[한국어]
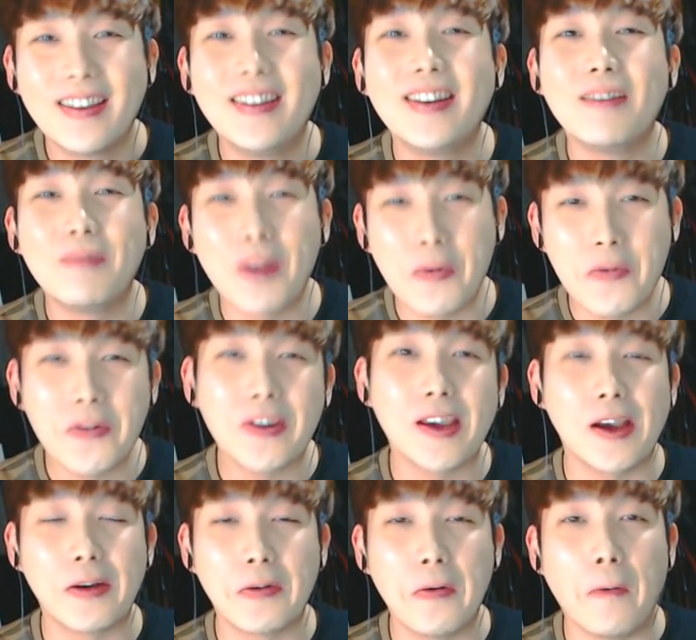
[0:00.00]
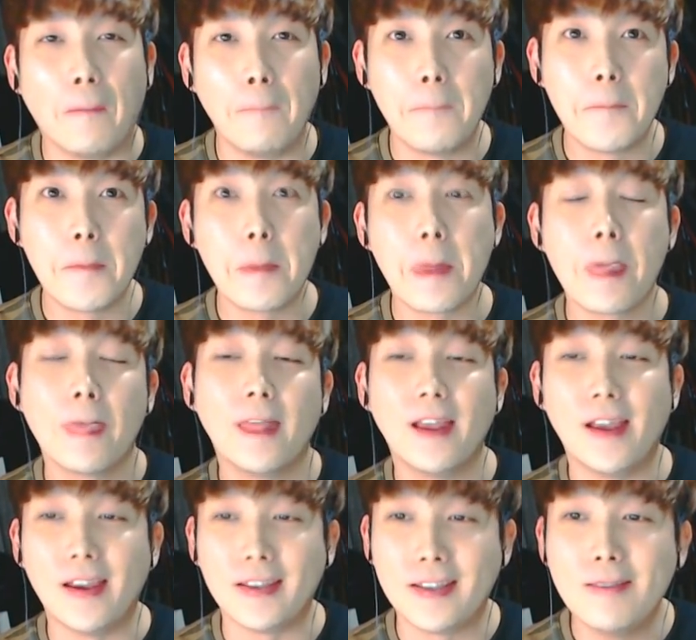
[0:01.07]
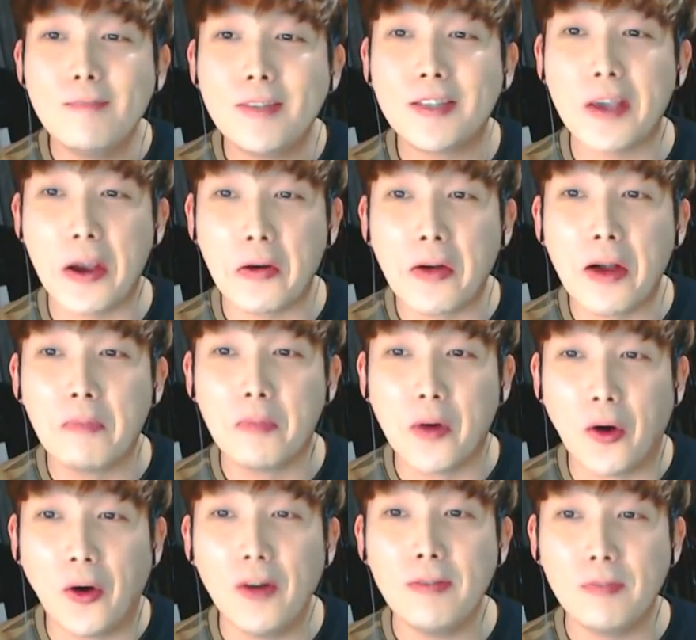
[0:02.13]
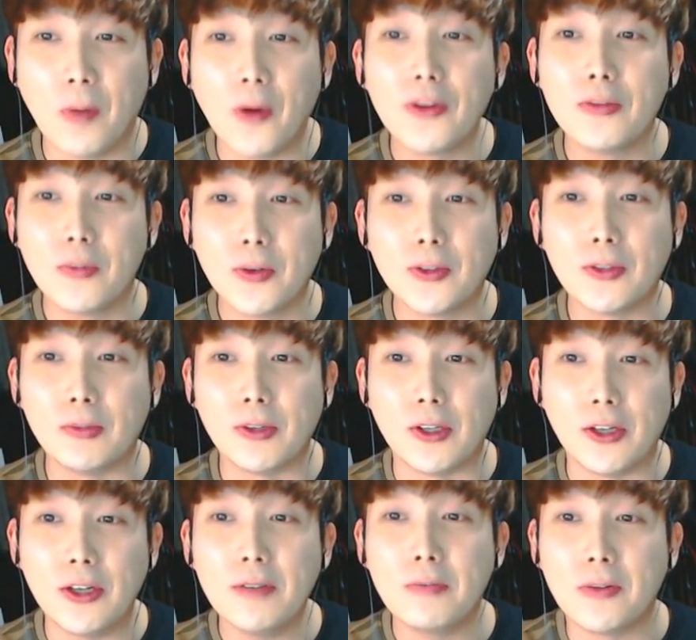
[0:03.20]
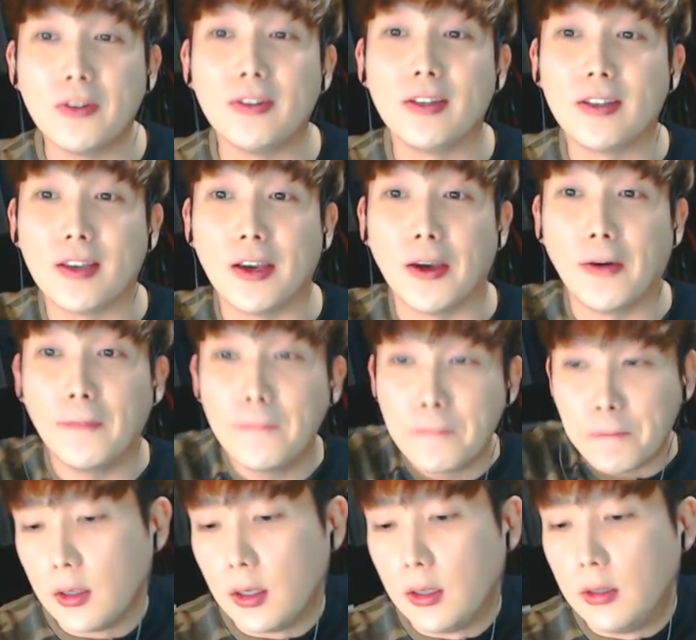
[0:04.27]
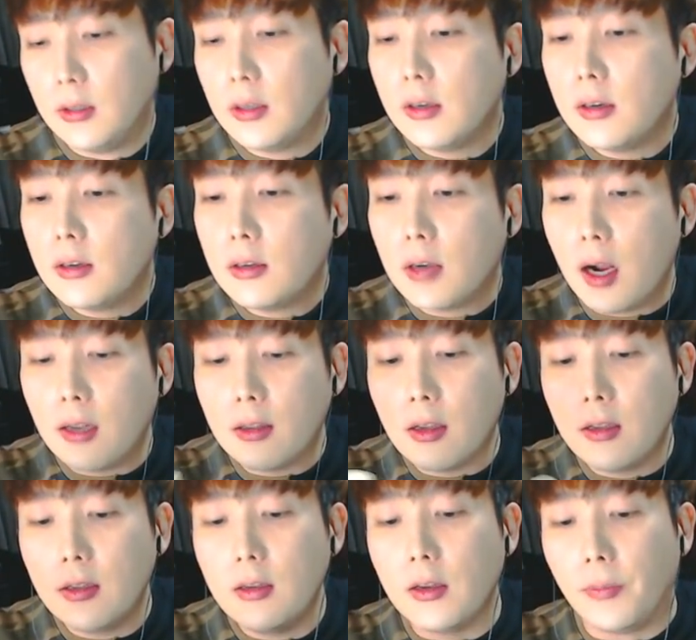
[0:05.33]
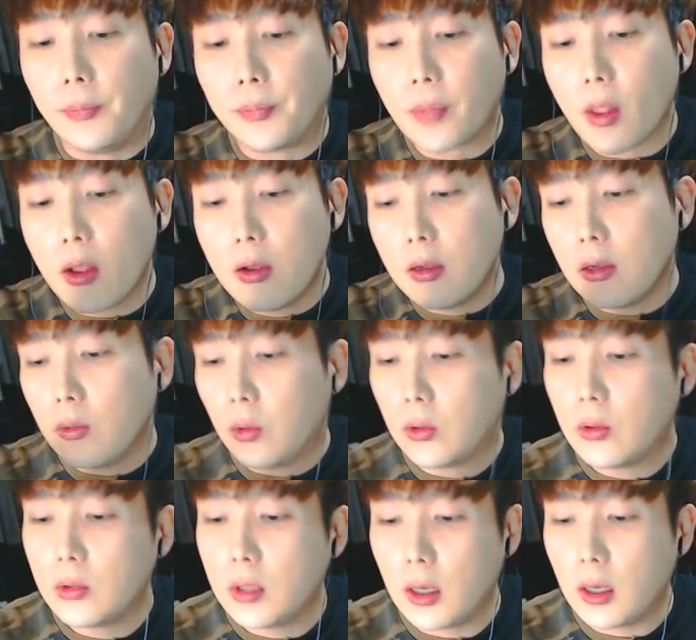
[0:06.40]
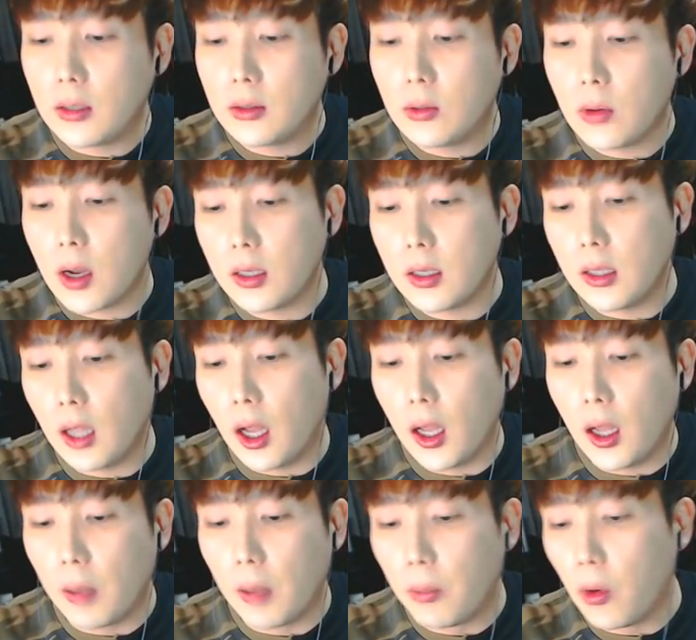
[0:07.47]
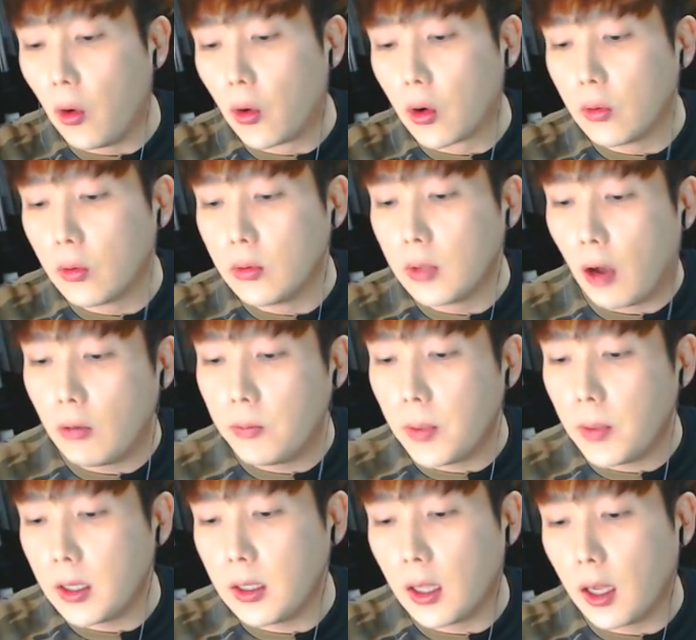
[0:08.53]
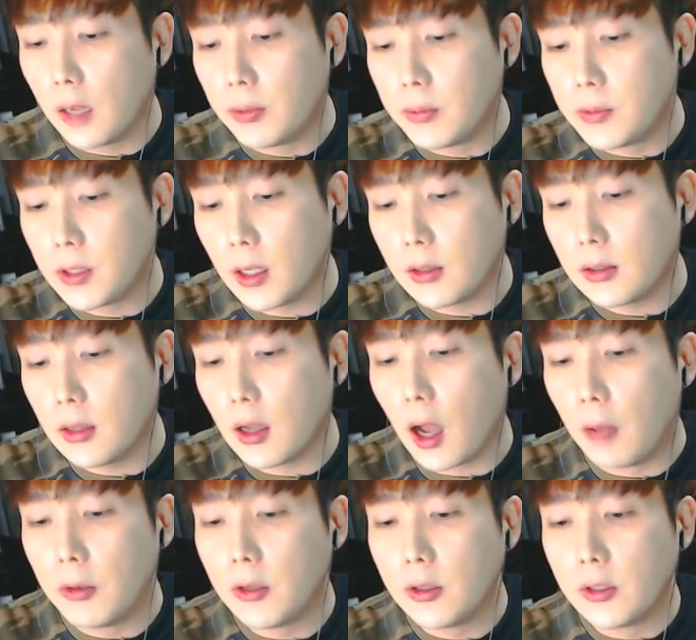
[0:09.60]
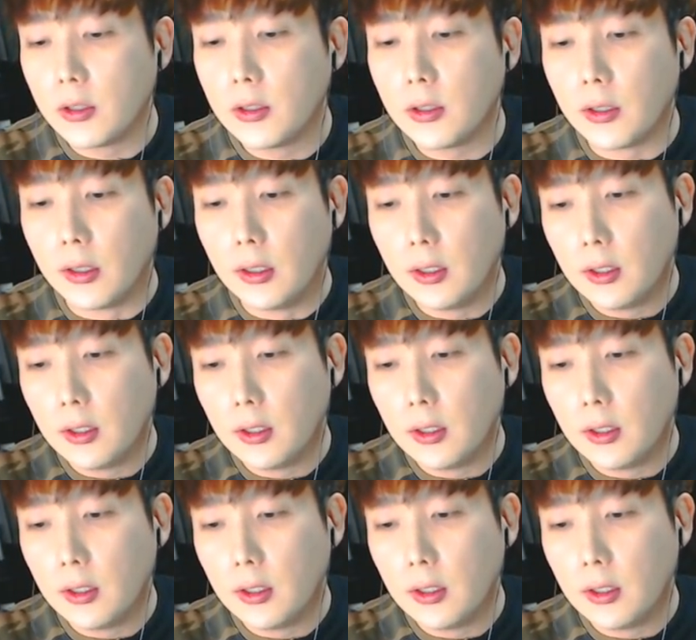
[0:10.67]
크림 떡볶이하고 네, 김치하고 한번 먹는 모습을 보여드릴게요. 이게 느글느글 할 때는 보통 이제 레스토랑이나 뭐 여러분들 아웃뱅이나 빕스 같은 데 가면은